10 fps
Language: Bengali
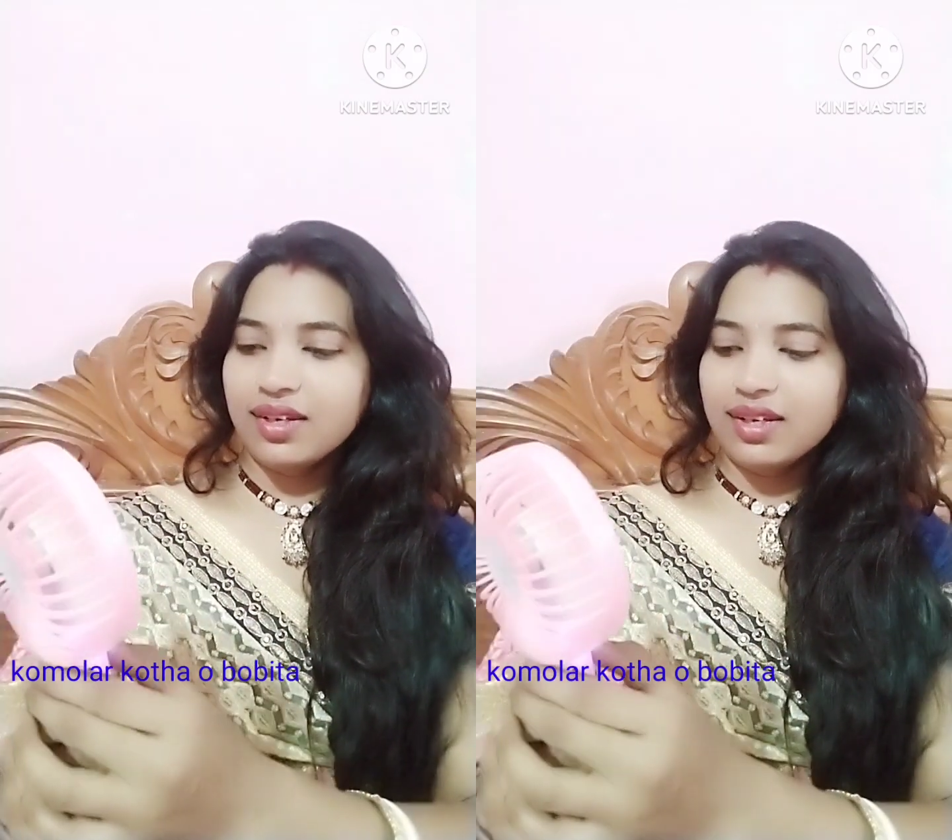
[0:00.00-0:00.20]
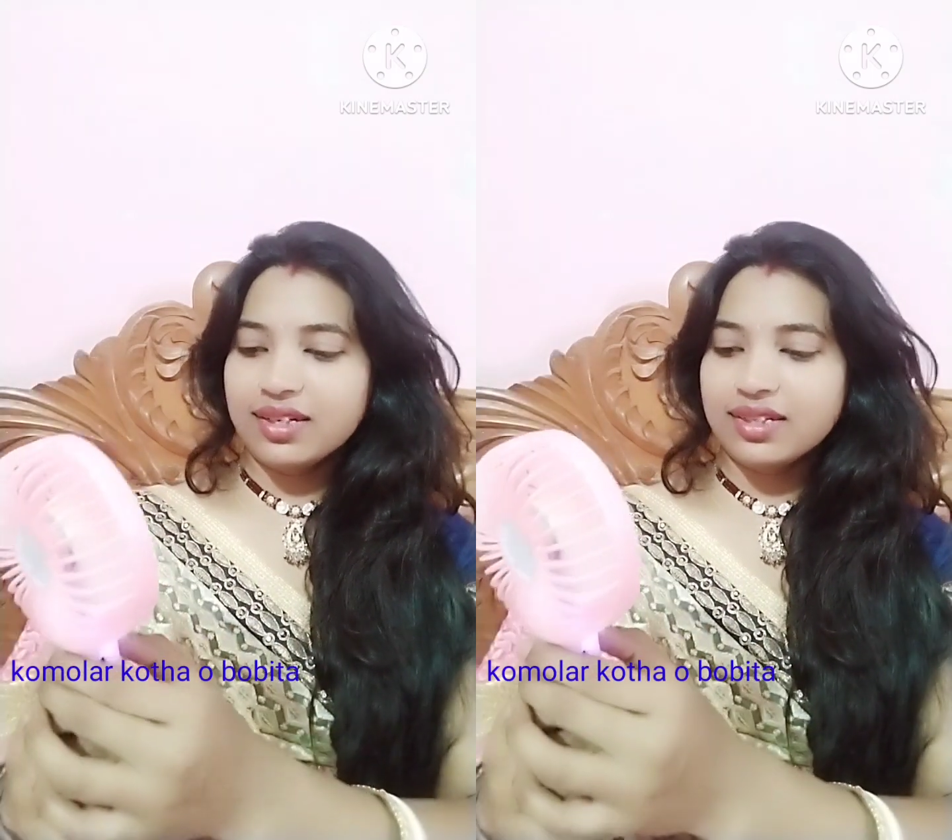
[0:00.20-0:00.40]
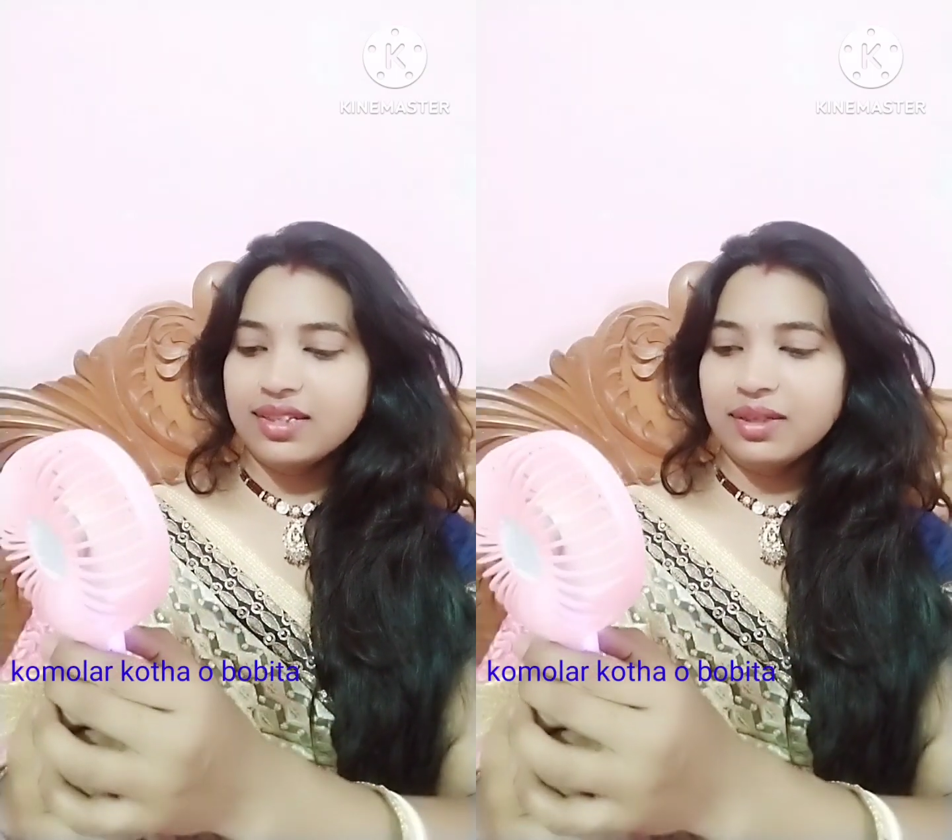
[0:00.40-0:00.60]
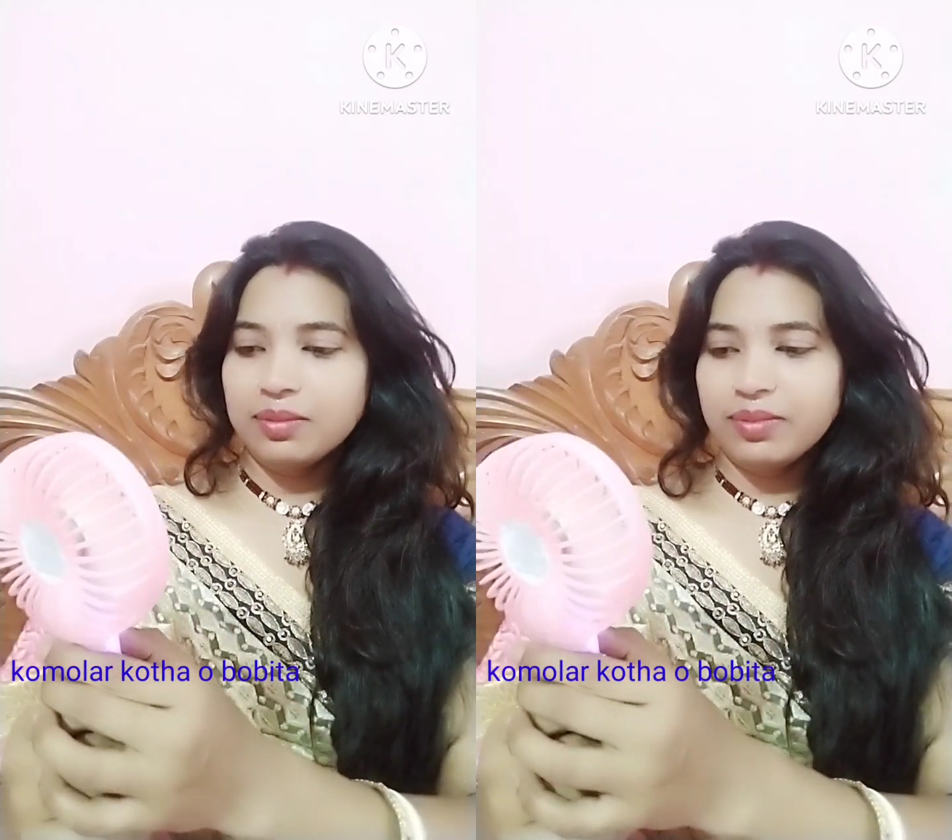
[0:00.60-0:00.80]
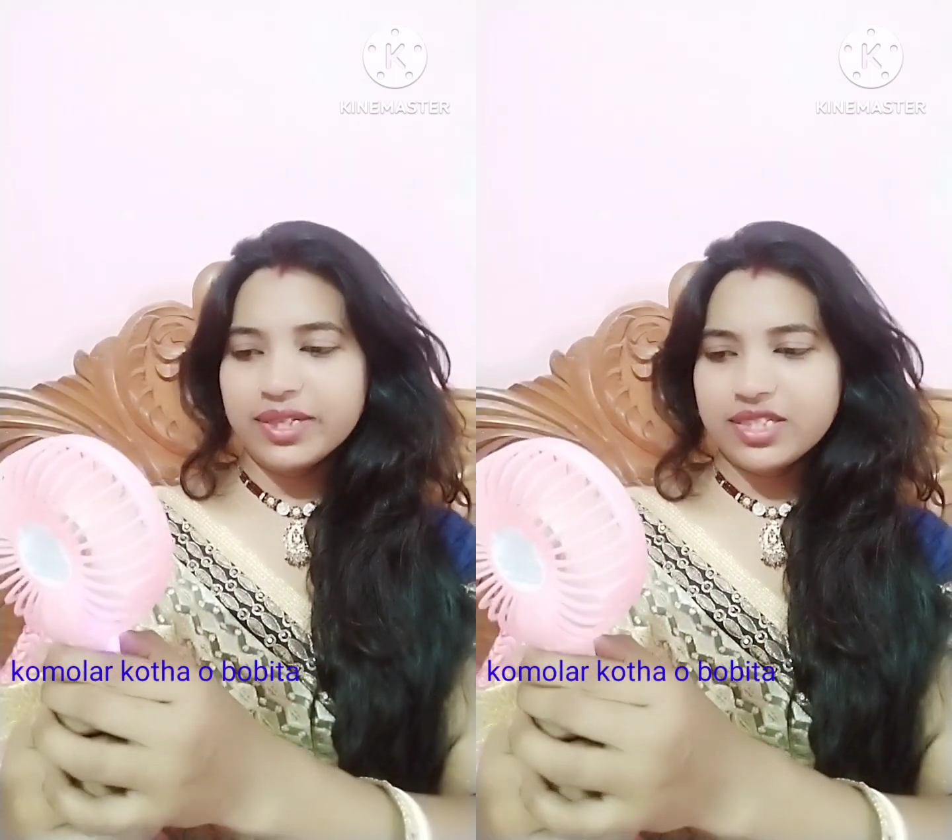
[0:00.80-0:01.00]
এটাতে
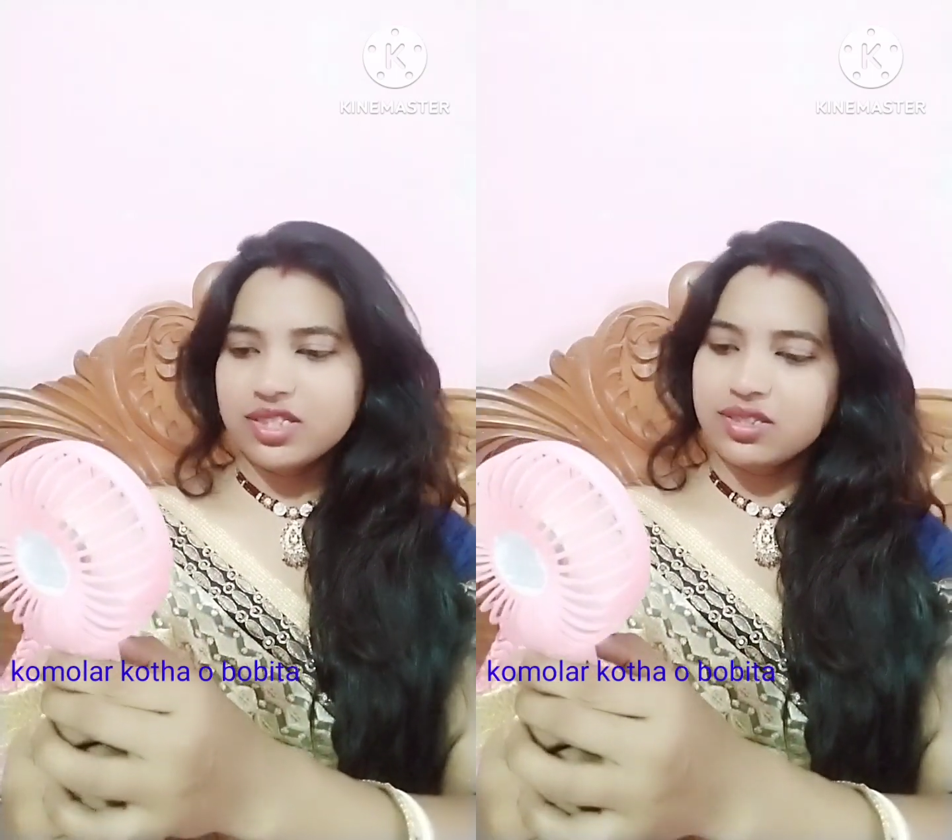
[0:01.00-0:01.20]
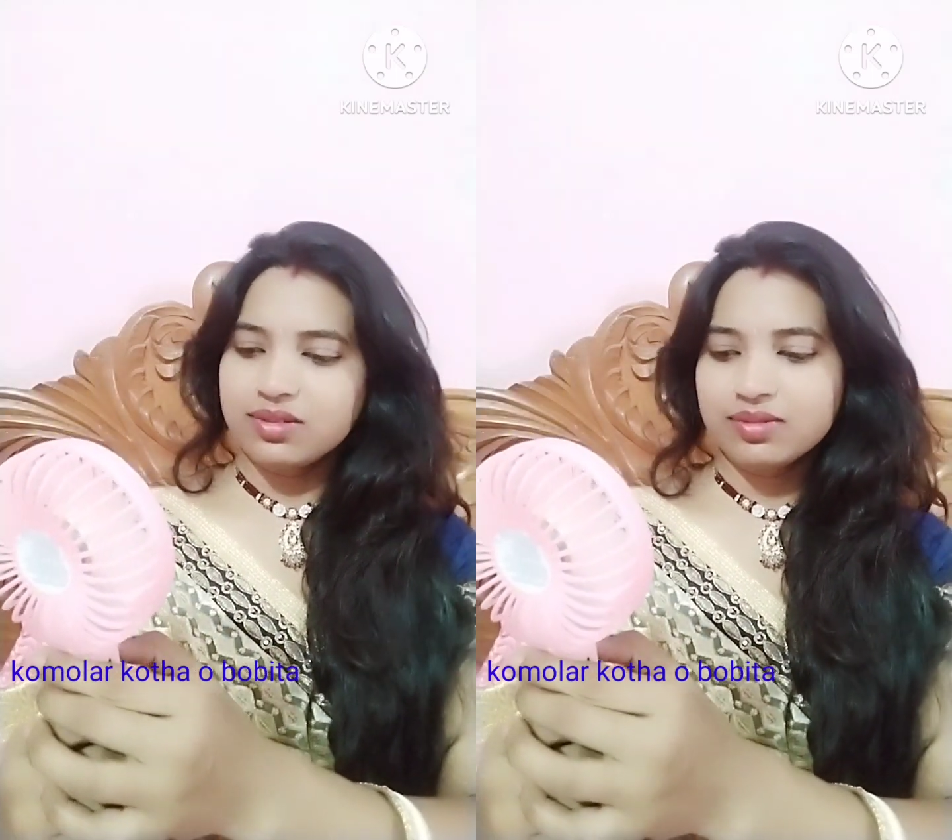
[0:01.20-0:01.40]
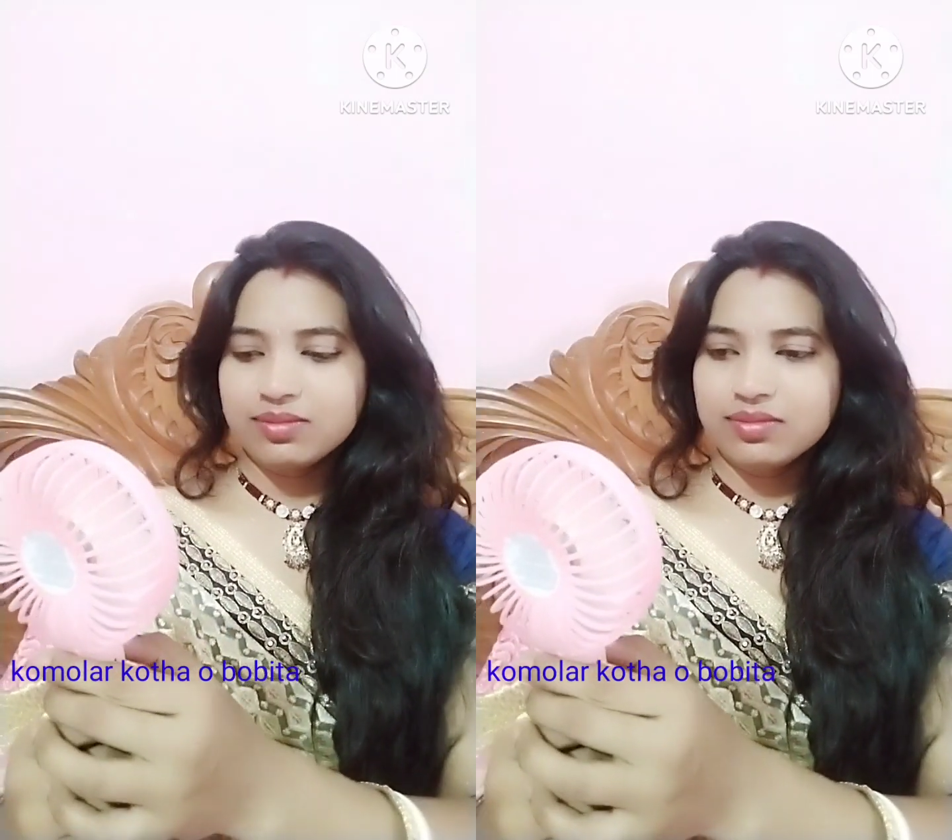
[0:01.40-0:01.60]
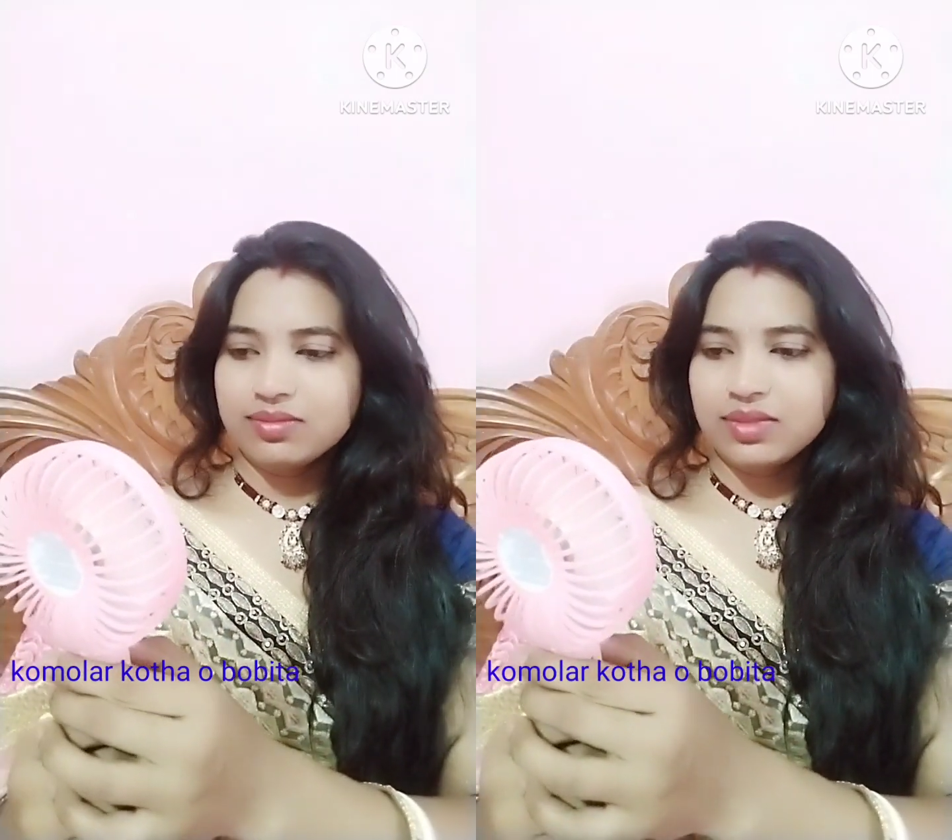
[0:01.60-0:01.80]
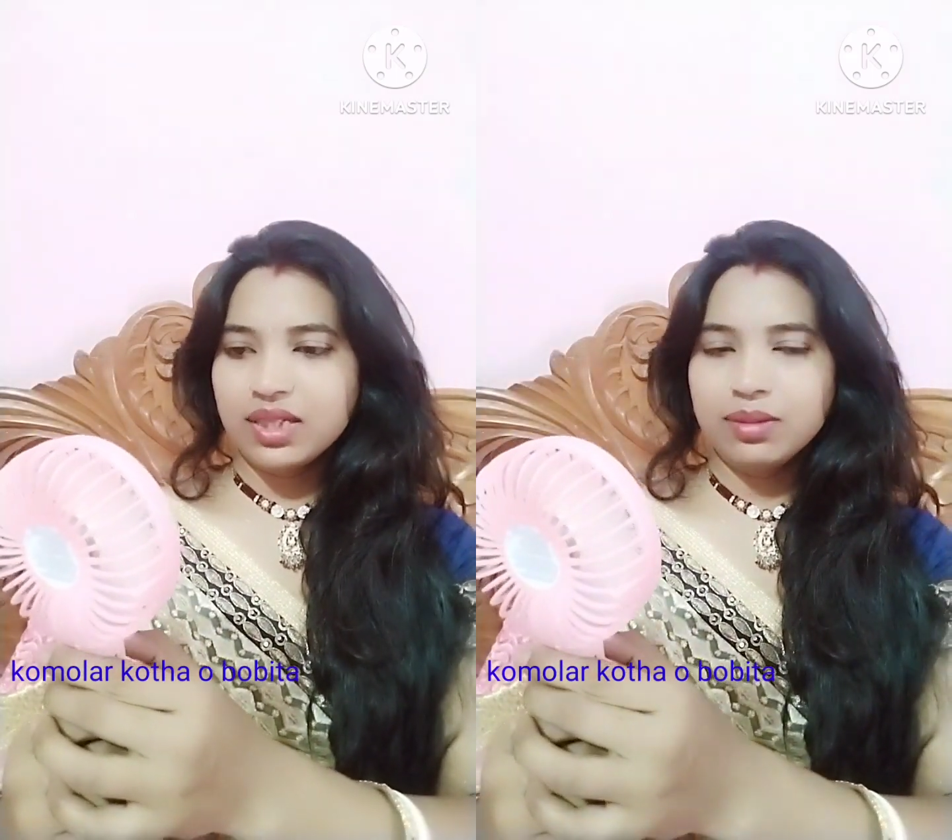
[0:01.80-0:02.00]
বেশ
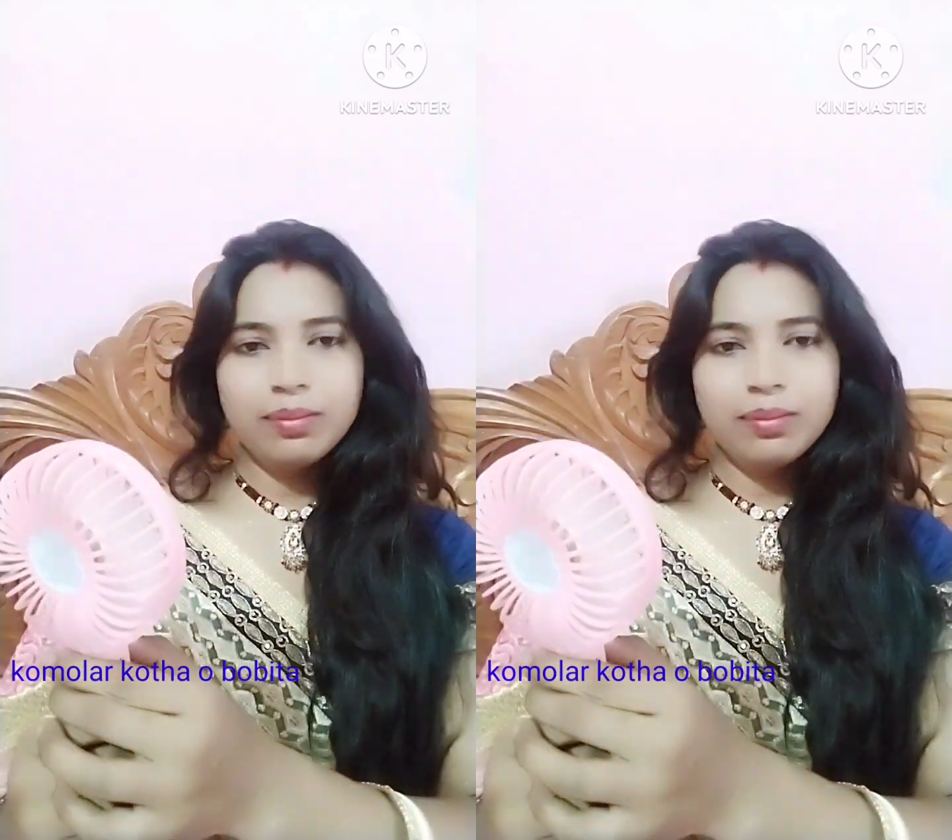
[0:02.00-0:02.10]
মানে